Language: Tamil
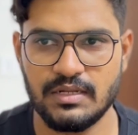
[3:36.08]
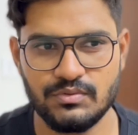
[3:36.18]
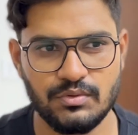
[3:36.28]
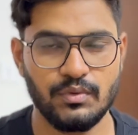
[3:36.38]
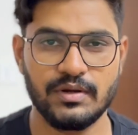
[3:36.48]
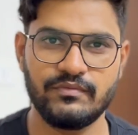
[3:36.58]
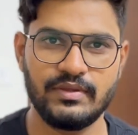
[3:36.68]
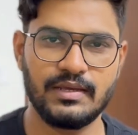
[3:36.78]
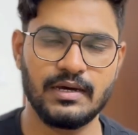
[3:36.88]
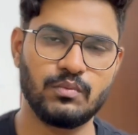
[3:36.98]
இல்லை வந்து ஒரு ஒன்
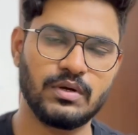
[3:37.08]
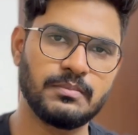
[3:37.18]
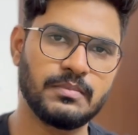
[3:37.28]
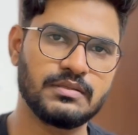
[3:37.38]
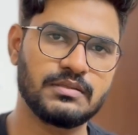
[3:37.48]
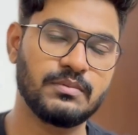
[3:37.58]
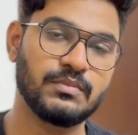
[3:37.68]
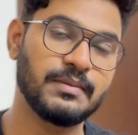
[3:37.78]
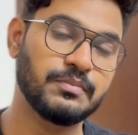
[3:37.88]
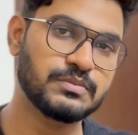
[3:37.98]
வீக் ஆர் ஒன் மந்த்துக்கு
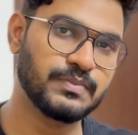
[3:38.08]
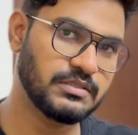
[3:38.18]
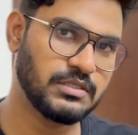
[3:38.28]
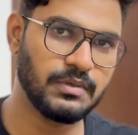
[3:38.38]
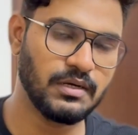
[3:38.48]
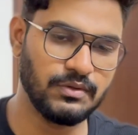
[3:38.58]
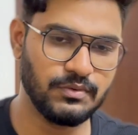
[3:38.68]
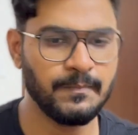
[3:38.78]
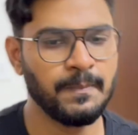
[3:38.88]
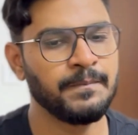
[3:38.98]
முன்னாடி போஸ்ட் பண்ண ஜாபாக
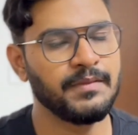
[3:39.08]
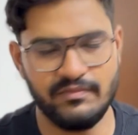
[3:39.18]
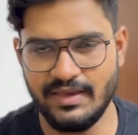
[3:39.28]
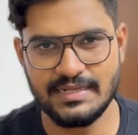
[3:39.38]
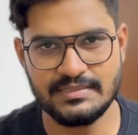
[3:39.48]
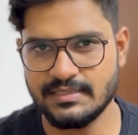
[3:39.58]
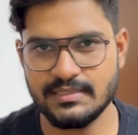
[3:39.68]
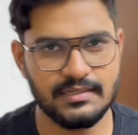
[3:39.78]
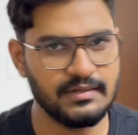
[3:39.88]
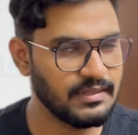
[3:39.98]
இருக்கட்டும் வேகன்சி
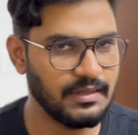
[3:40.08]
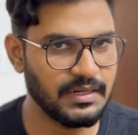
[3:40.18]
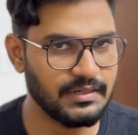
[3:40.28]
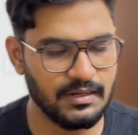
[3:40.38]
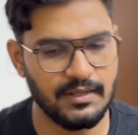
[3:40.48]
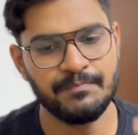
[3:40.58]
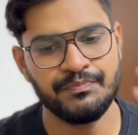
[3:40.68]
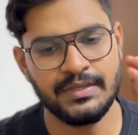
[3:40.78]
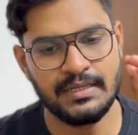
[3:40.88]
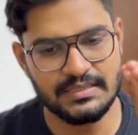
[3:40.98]
இருக்குது இல்லை அதெல்லாம் மேட்டரில்
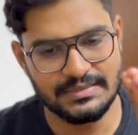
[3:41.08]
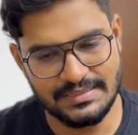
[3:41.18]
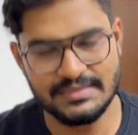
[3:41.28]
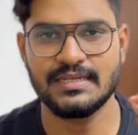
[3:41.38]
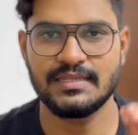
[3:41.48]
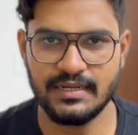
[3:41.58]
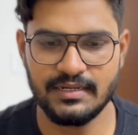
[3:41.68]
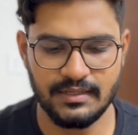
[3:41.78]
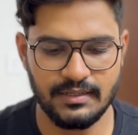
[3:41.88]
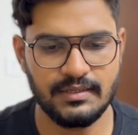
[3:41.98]
ஜஸ்ட் அதை
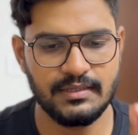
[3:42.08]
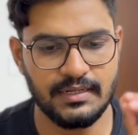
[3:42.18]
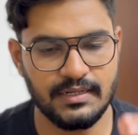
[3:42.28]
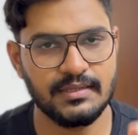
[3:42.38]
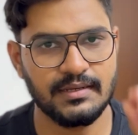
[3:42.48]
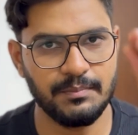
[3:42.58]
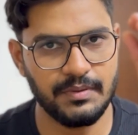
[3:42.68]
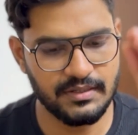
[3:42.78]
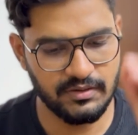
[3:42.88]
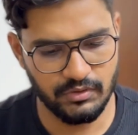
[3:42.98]
எடுங்க எடுத்து
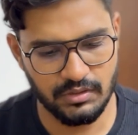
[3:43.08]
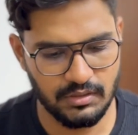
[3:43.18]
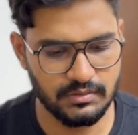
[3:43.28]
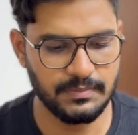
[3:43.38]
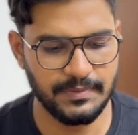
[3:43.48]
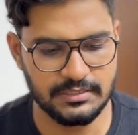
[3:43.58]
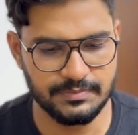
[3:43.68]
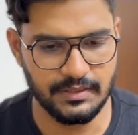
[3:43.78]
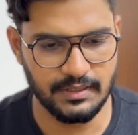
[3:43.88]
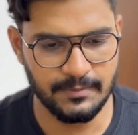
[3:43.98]
கம்ப்ளீட்டாக வேர்டில் வந்து பேஸ்ட்
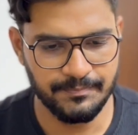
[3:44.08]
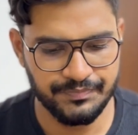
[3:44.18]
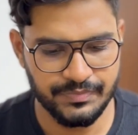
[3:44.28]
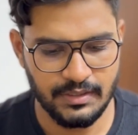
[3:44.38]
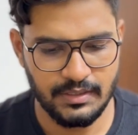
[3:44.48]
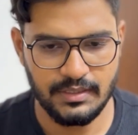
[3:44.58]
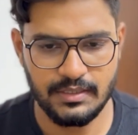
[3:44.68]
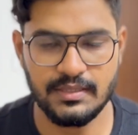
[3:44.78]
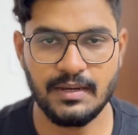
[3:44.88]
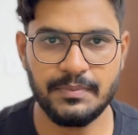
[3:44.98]
பண்ணுங்கள்
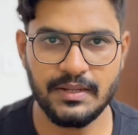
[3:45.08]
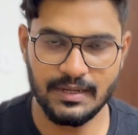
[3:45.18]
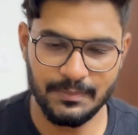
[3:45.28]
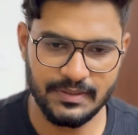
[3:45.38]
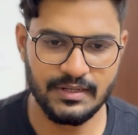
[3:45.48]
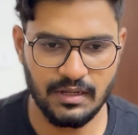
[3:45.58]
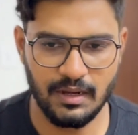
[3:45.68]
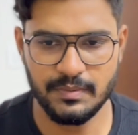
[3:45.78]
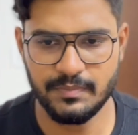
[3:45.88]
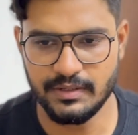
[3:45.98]
இதை அப்படியே கம்ப்ளீட்டாக
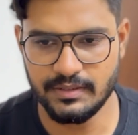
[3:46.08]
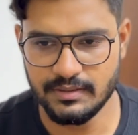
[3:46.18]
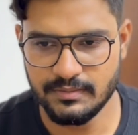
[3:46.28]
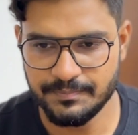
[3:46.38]
காப்பி பண்ணிவிட்டு